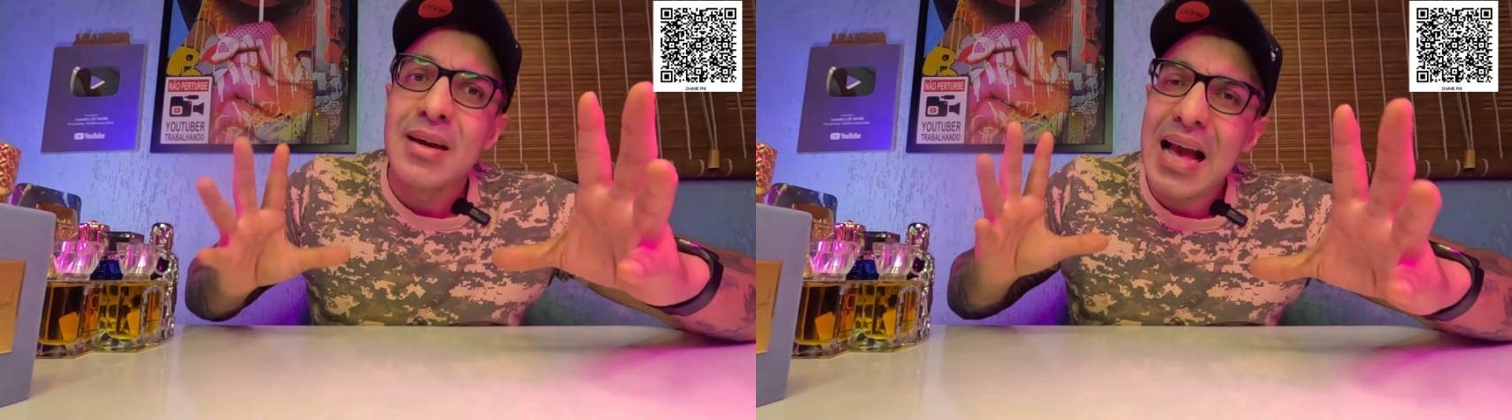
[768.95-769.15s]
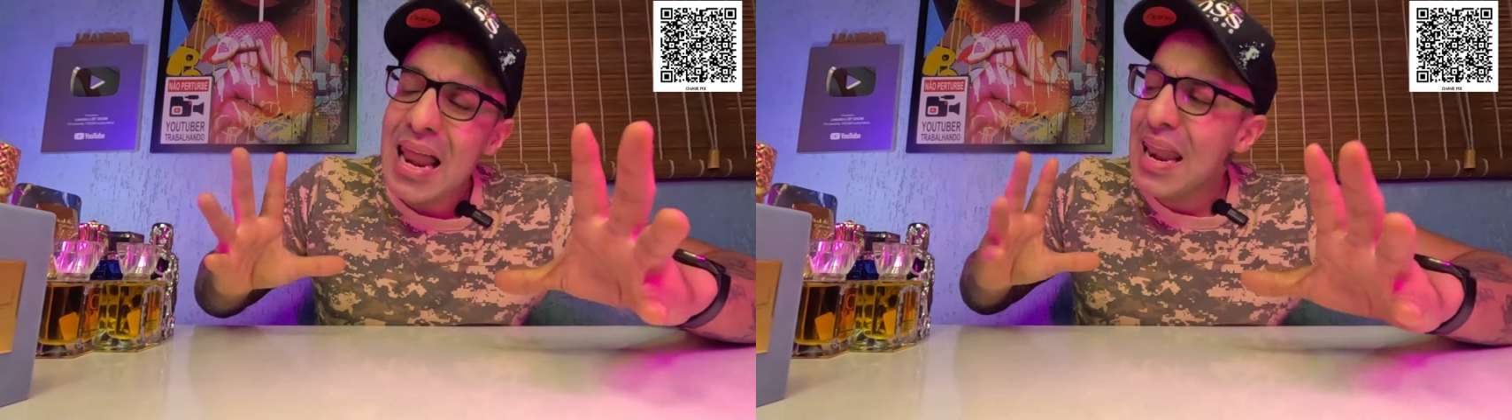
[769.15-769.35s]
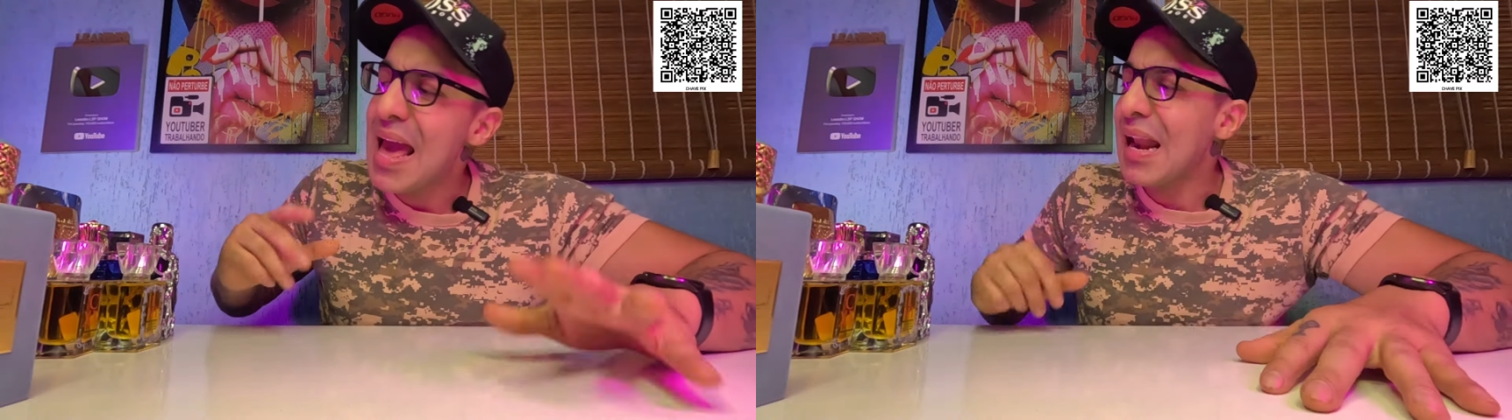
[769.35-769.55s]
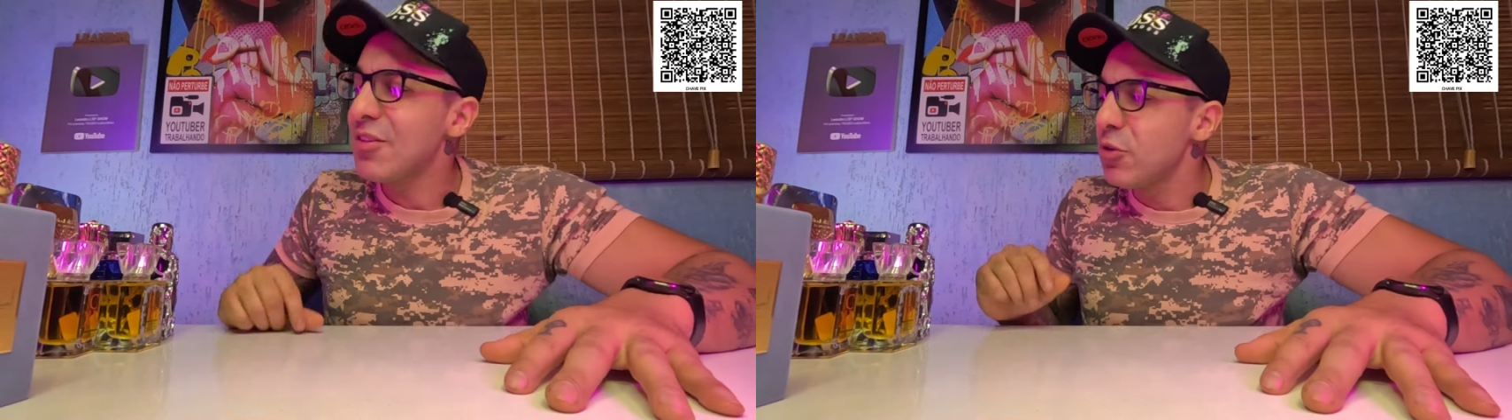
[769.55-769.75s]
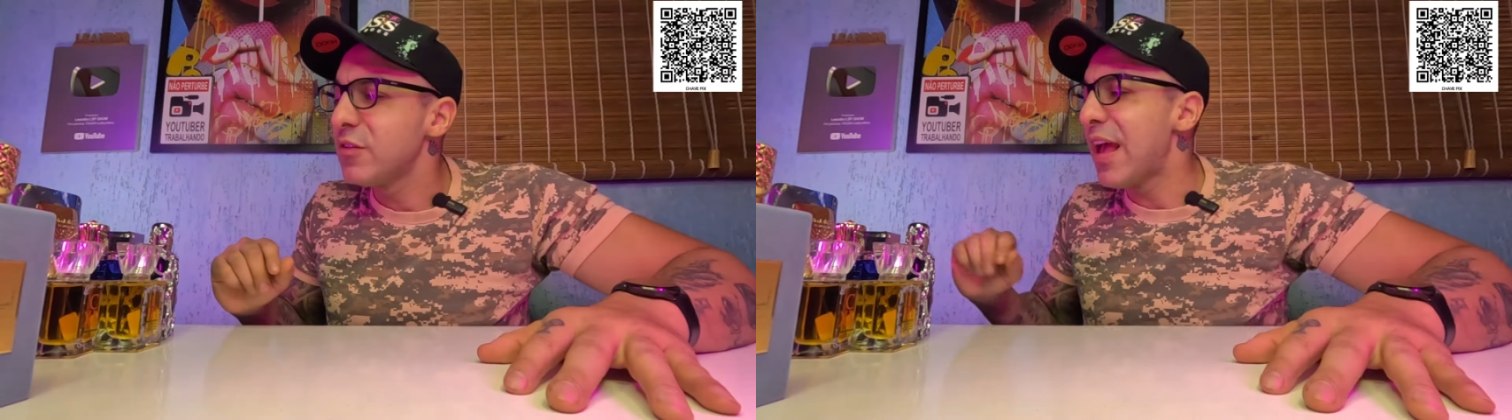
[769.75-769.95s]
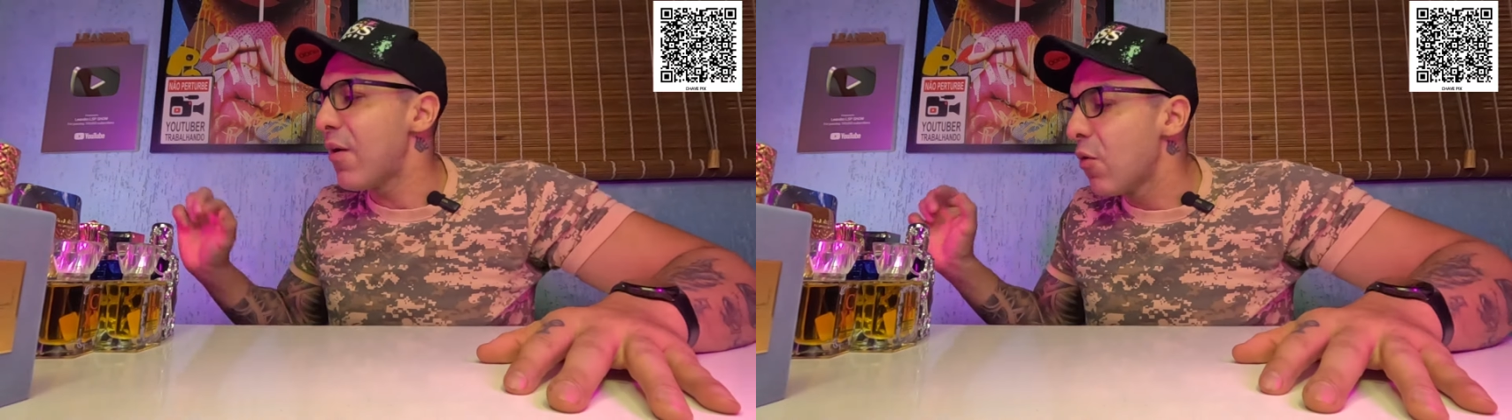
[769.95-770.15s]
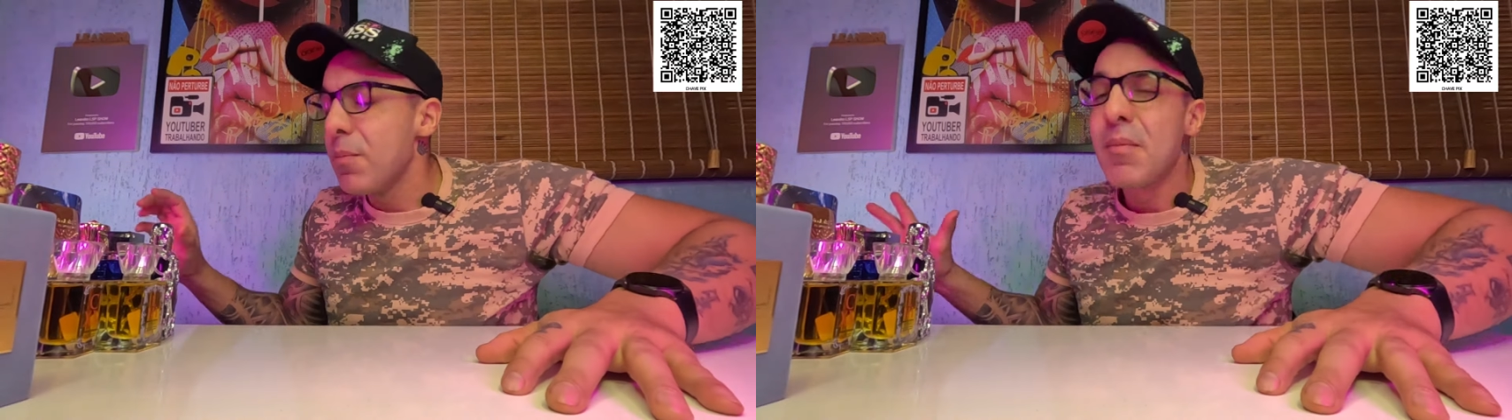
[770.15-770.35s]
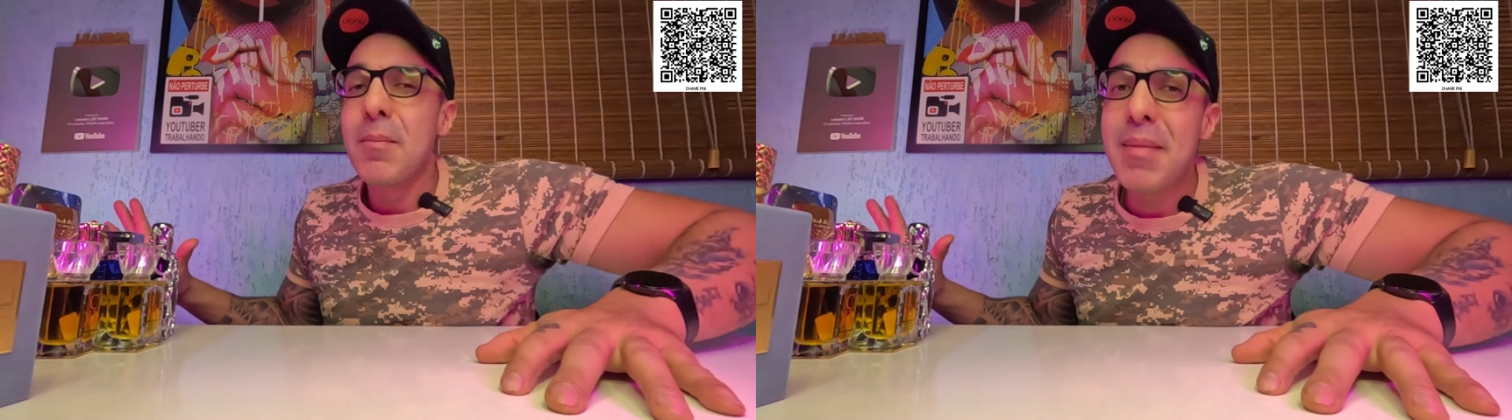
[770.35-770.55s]
galera do céu,
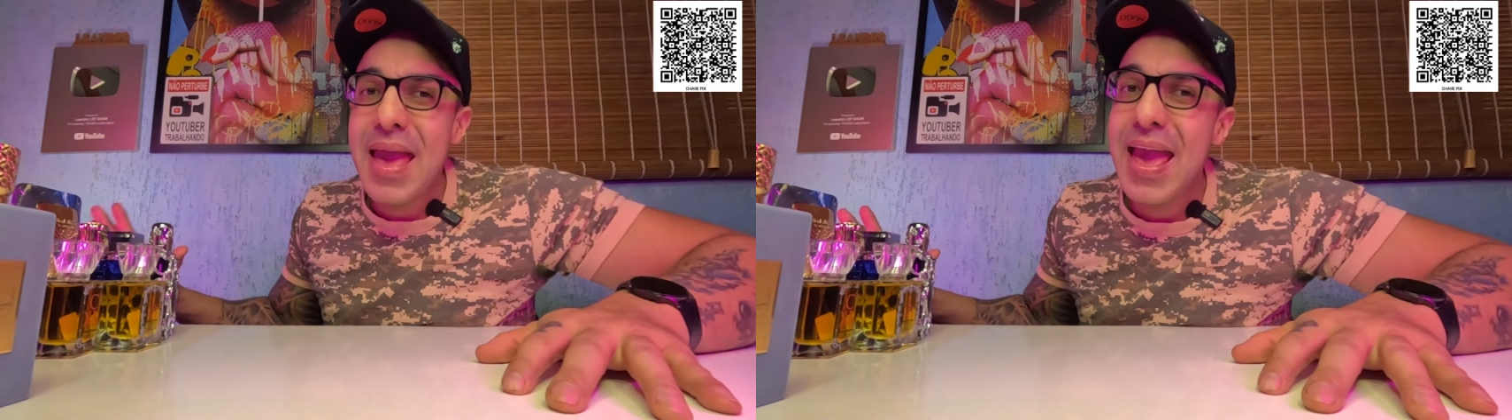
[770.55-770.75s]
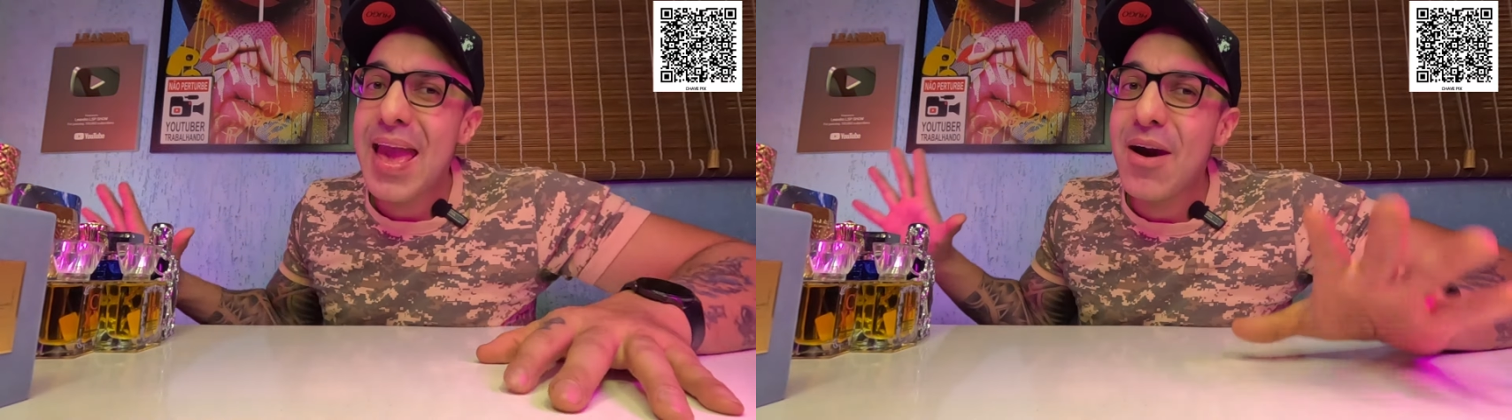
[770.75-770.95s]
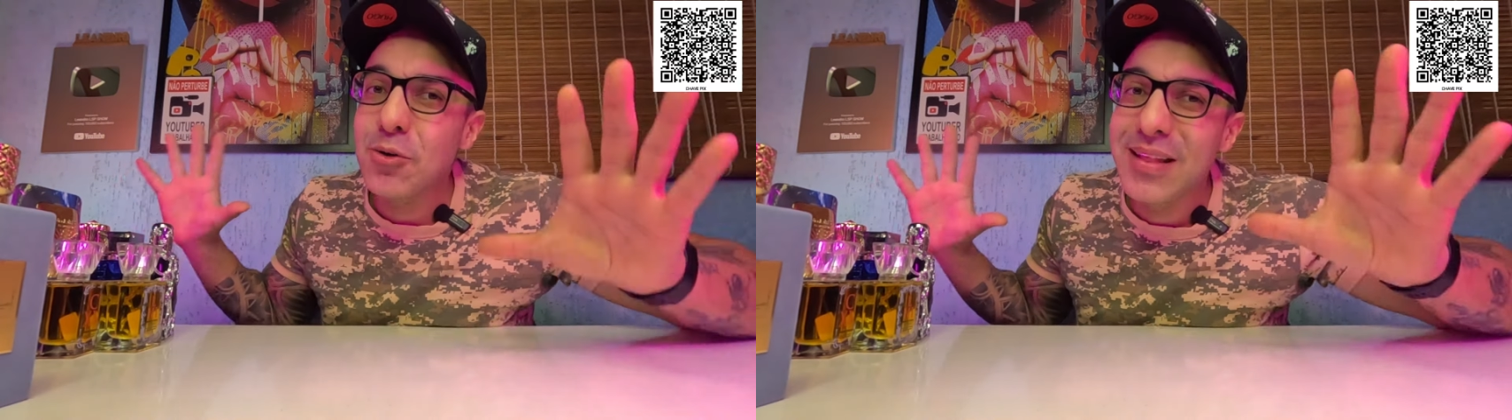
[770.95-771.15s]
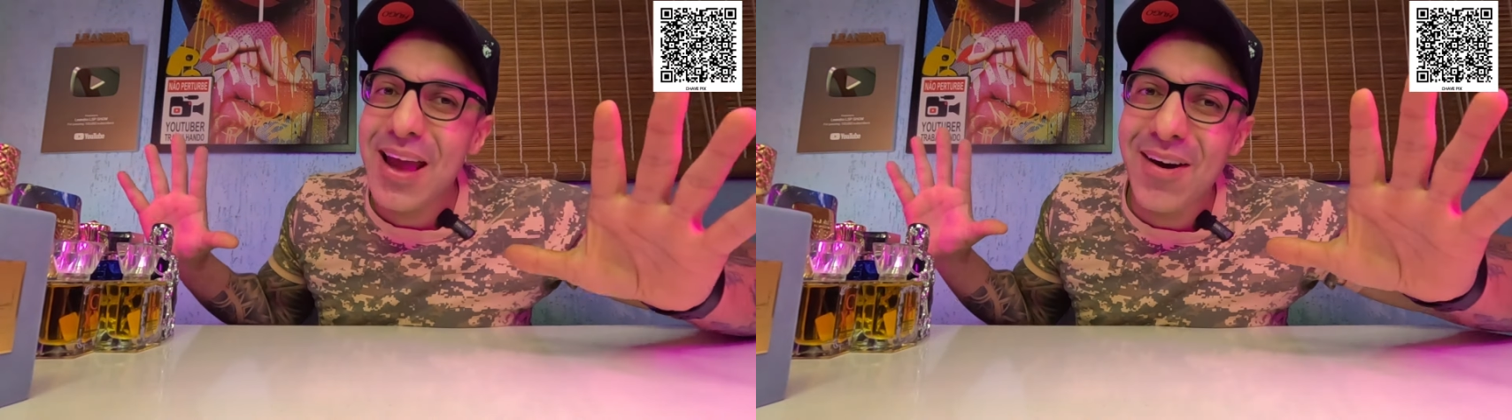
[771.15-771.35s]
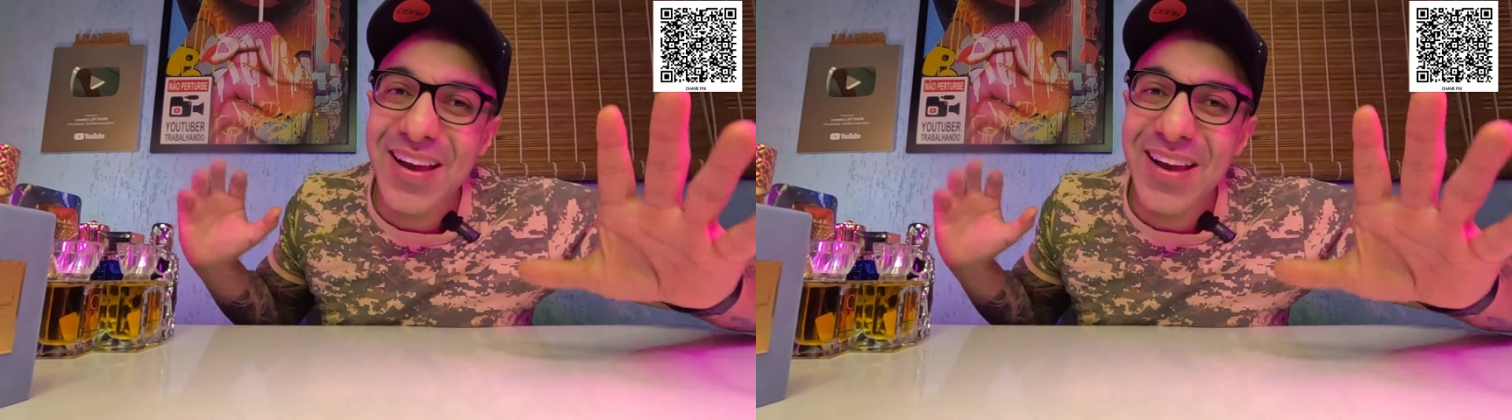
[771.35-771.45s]
meu Deus...